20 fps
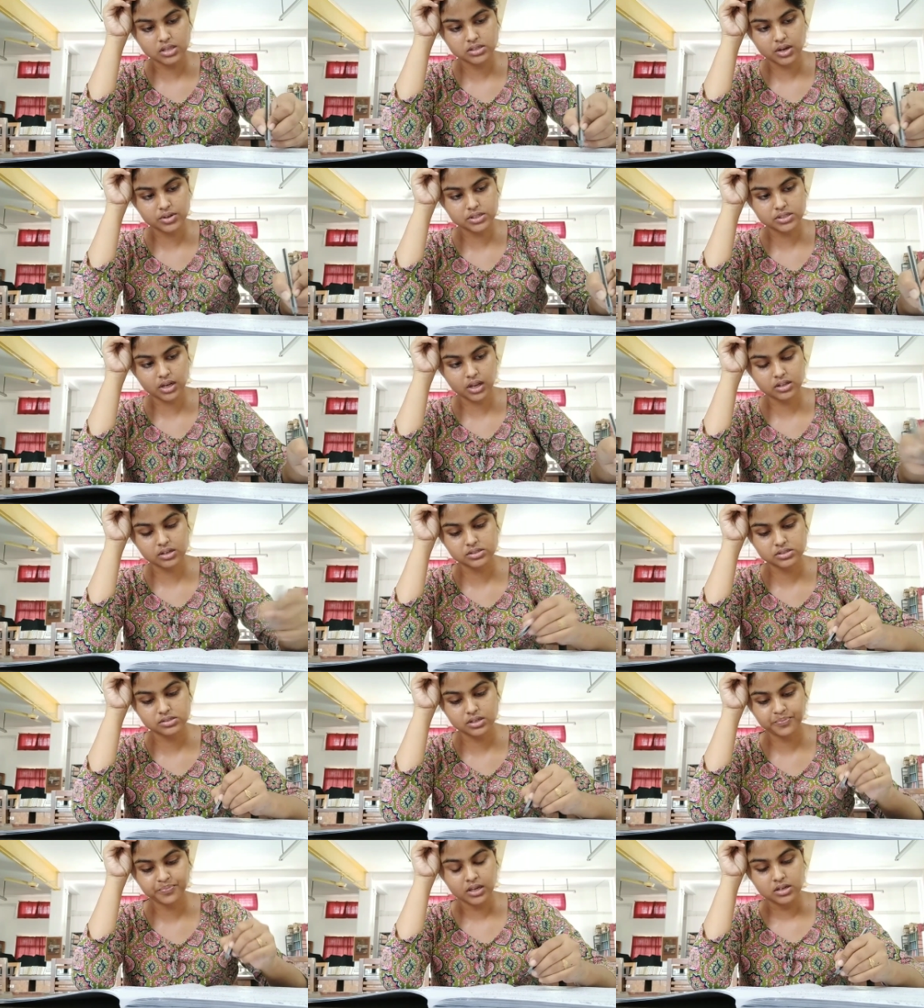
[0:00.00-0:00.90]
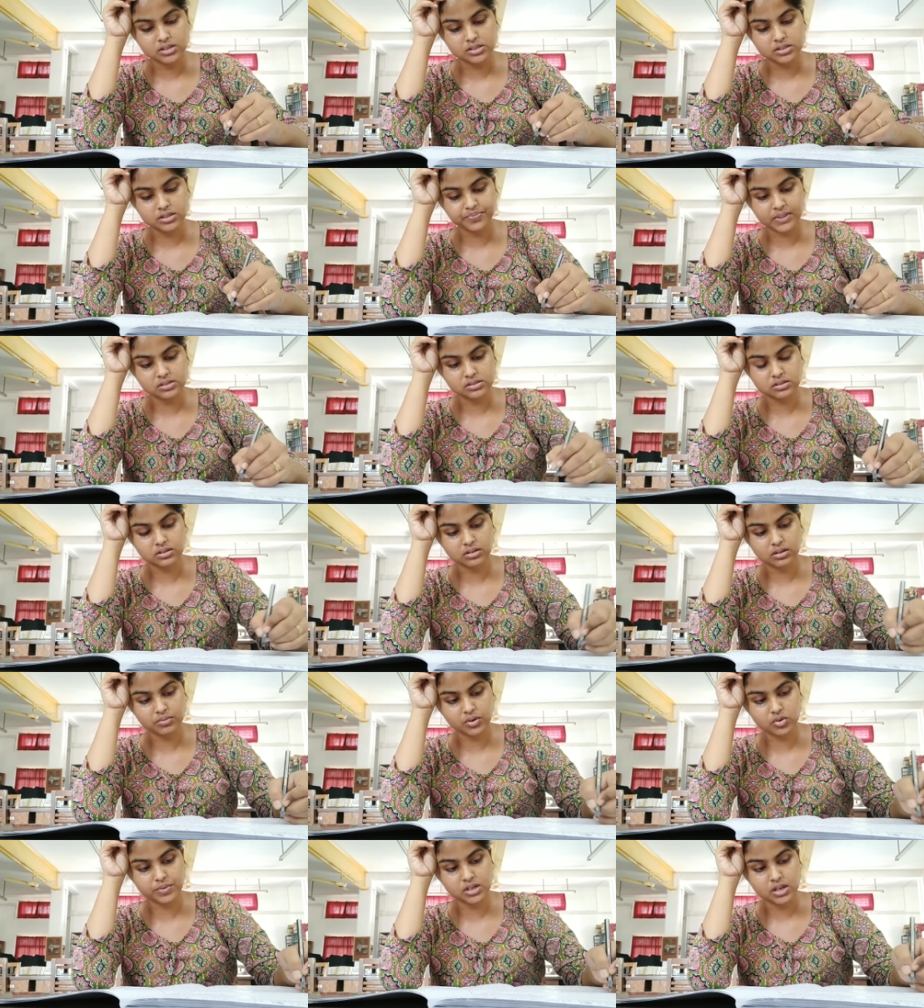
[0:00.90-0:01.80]
আর প্রিভিয়াস যেগুলো লেখা আছে
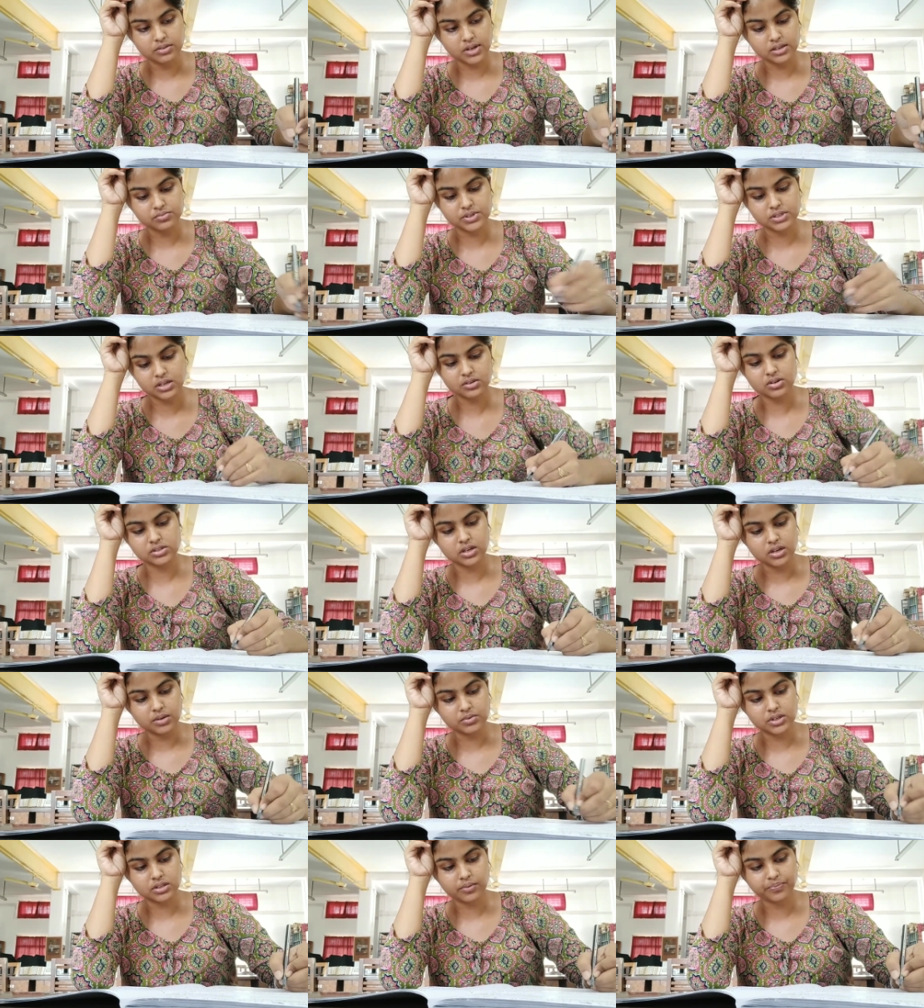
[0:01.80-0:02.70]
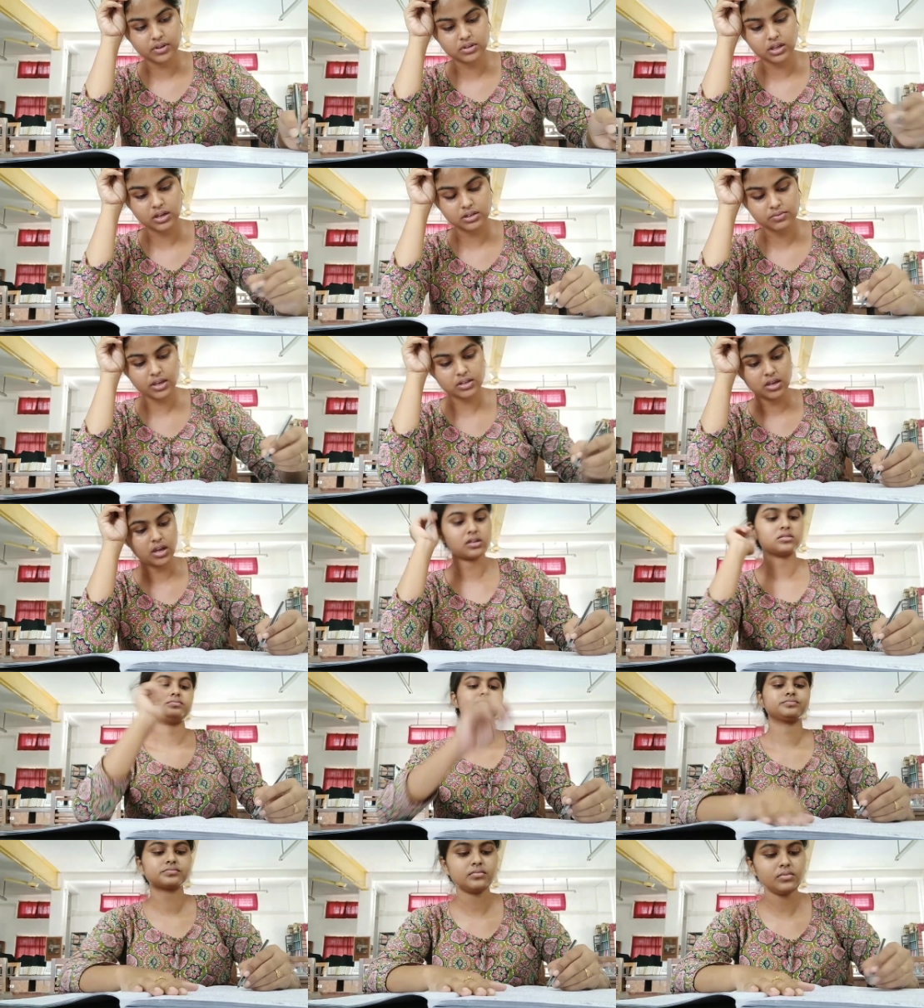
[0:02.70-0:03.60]
সেগুলো সমস্তটা রিভিশন করে নিচ্ছি কারেন্ট
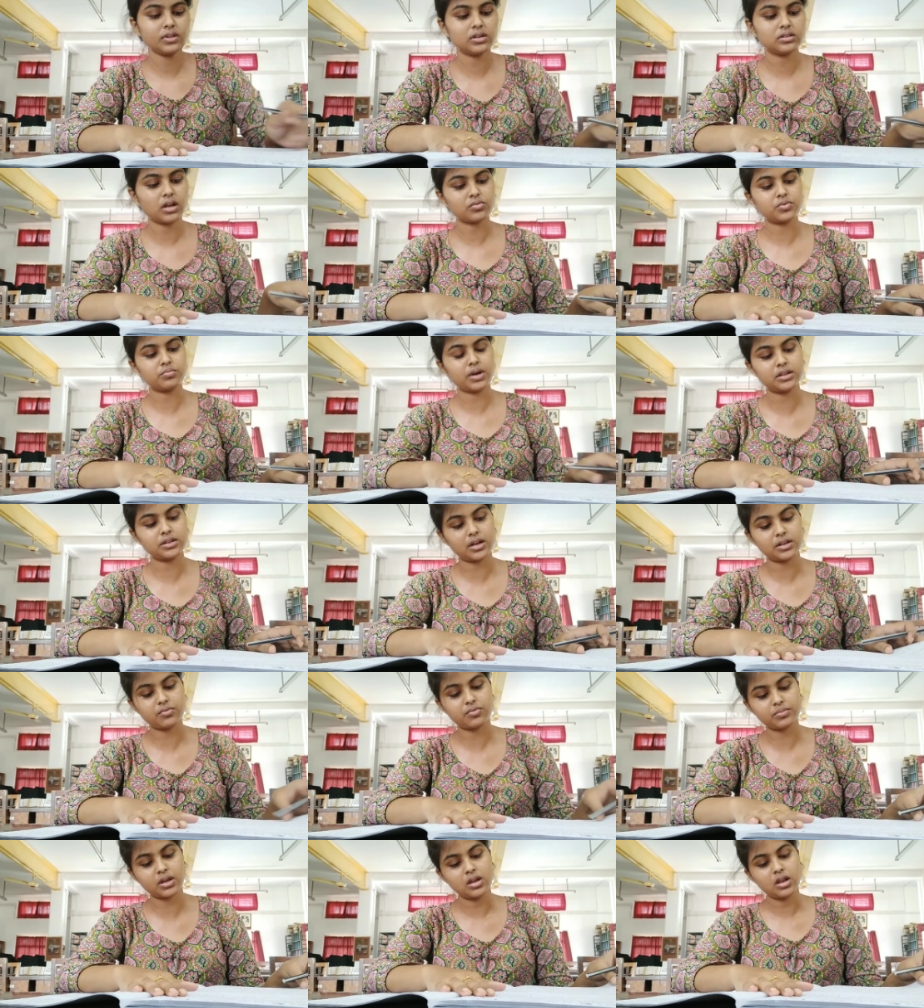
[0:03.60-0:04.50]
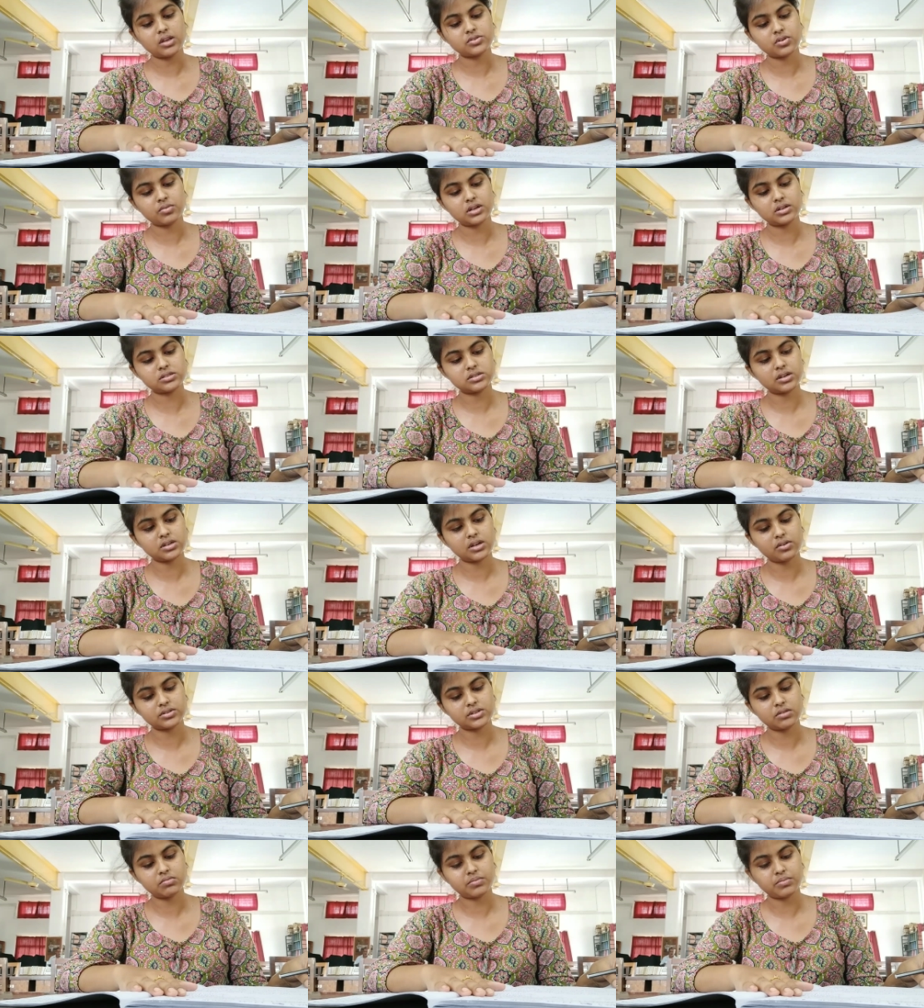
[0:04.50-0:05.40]
অ্যাফেয়ার্স প্রতিদিন এটা প্রতিদিন না পড়লে একটু
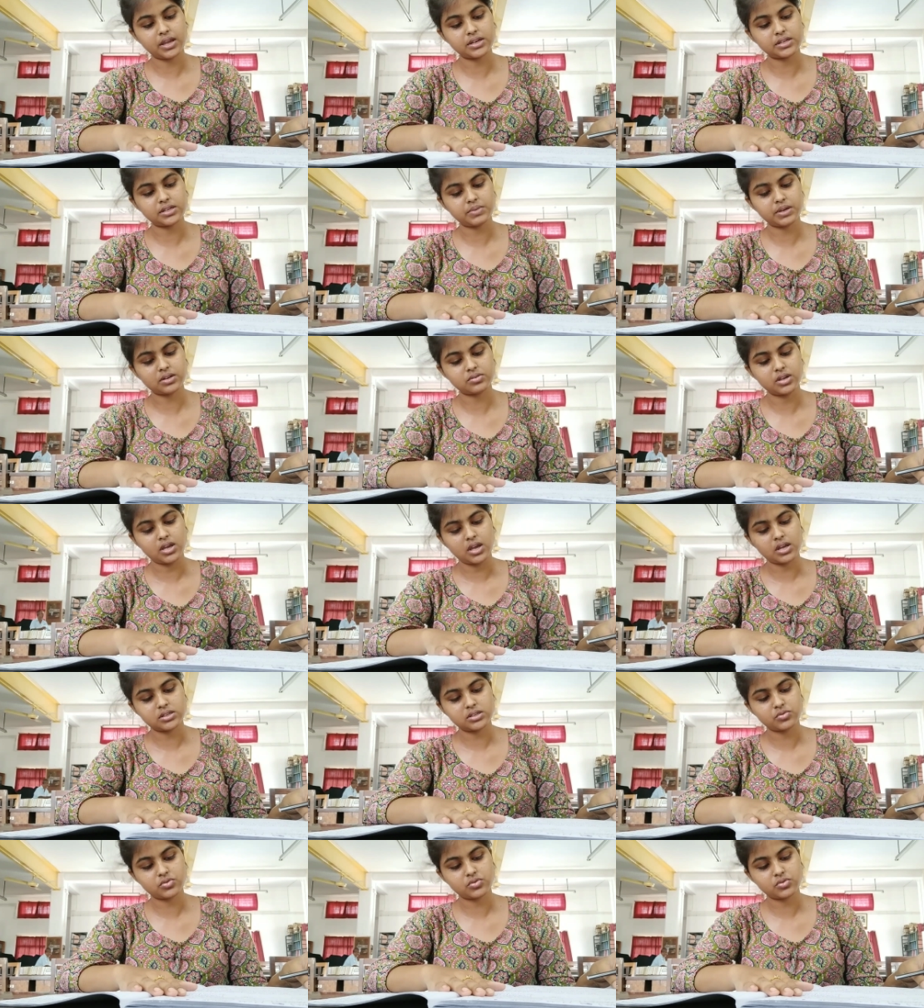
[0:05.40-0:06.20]
মনটা কেমন লাগে